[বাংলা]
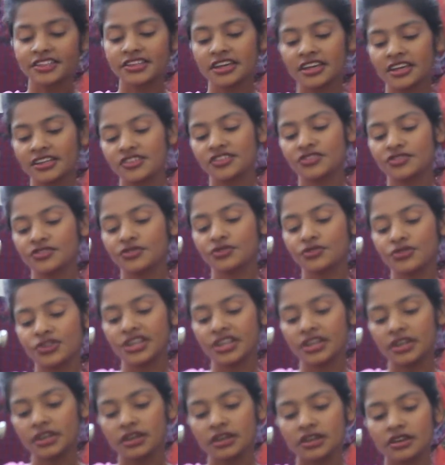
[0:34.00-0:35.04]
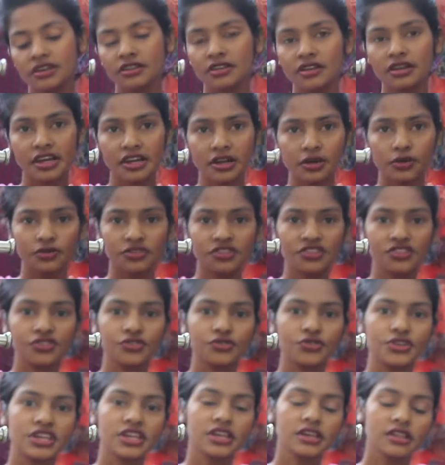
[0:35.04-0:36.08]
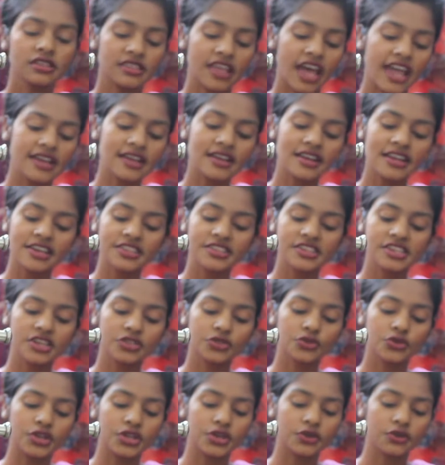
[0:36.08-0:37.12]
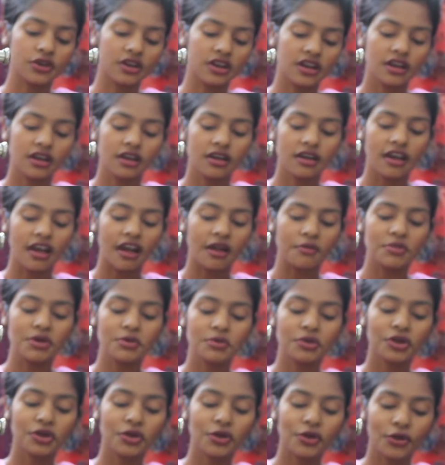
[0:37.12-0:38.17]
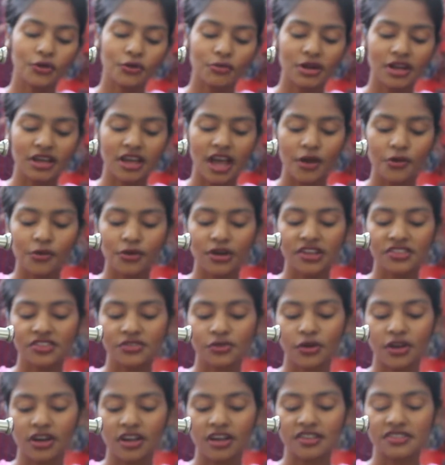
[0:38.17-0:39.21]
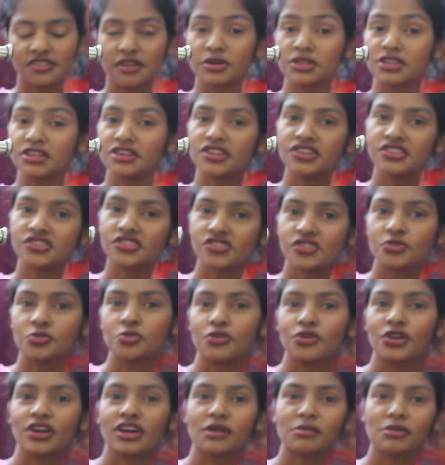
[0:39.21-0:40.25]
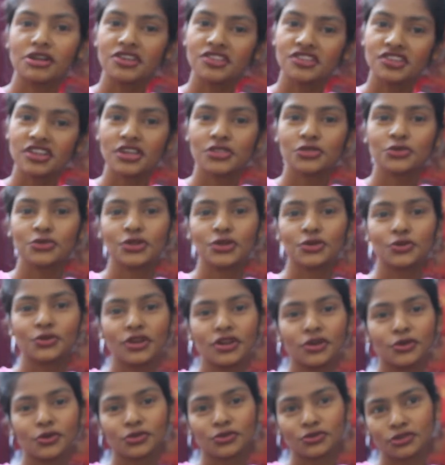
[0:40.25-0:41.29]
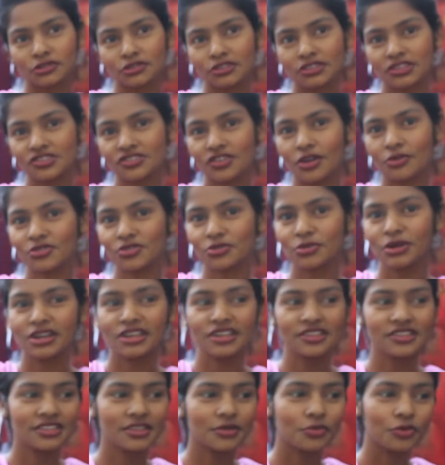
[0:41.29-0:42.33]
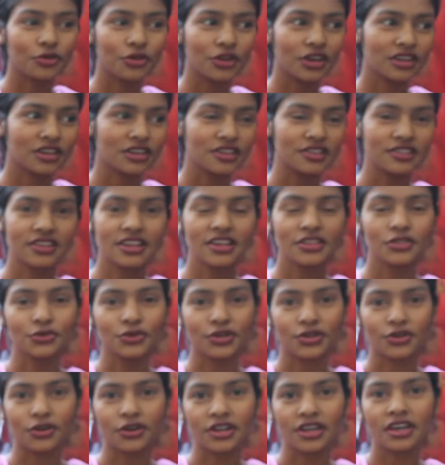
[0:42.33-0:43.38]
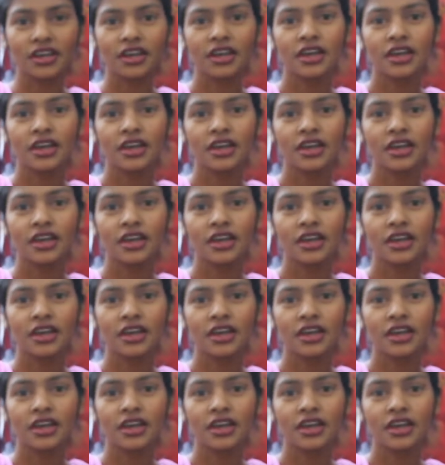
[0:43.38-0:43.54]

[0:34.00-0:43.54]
দিয়ে যে চুড়ি এটা হচ্ছে চুড়ি হাই ক্লে দিয়ে তৈরি করা আর বিভিন্ন রকমের কারুকাজ করা আছে আমাদের নিজস্ব প্রোডাক্ট আমরা নিজেরাই তৈরি করি নতুনত্বতে সবসময় নিজেদের প্রোডাক্ট নিজেরাই তৈরি করে